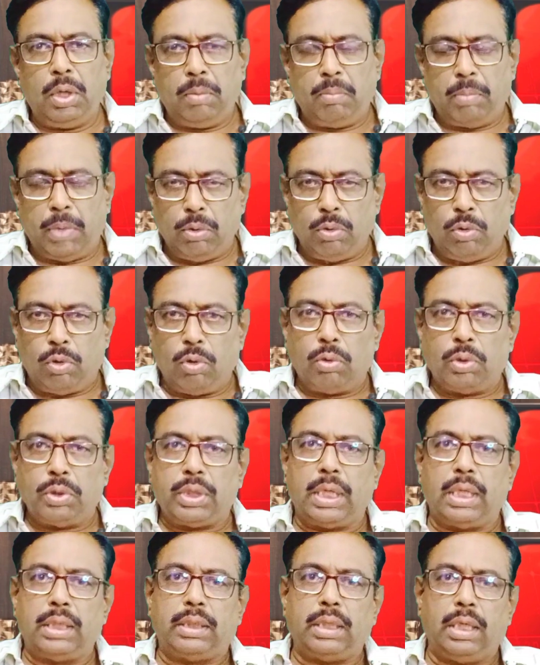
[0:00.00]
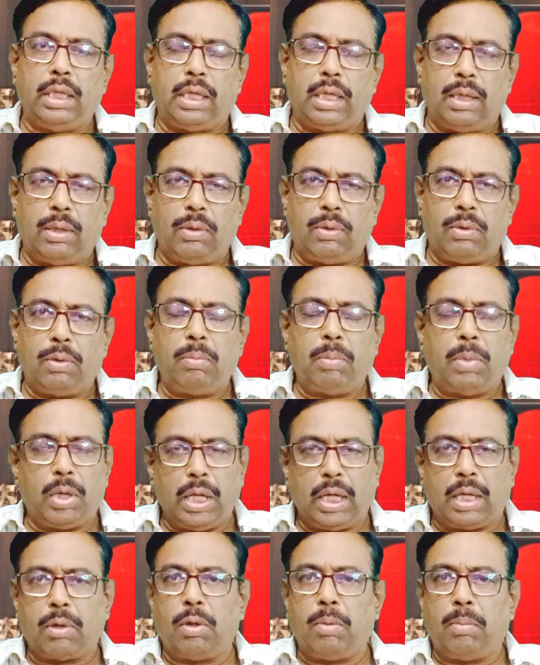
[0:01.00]
మరి ఇంకో గుజరాత్ ఎన్నికల్లోనూ
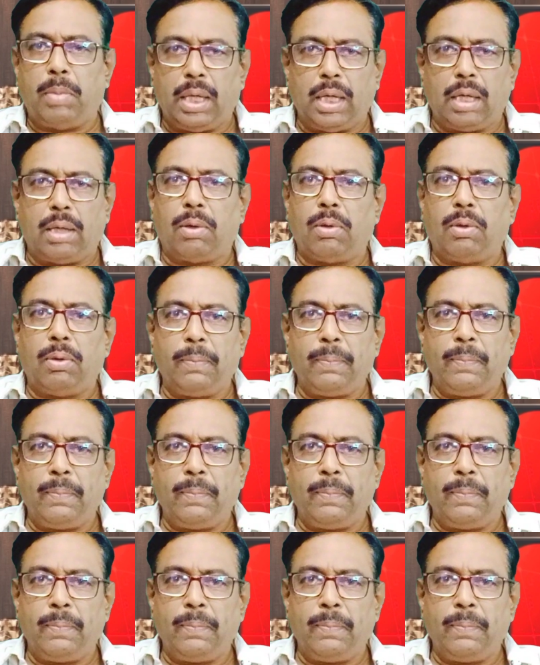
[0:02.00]
మరెక్కడో మరెక్కడో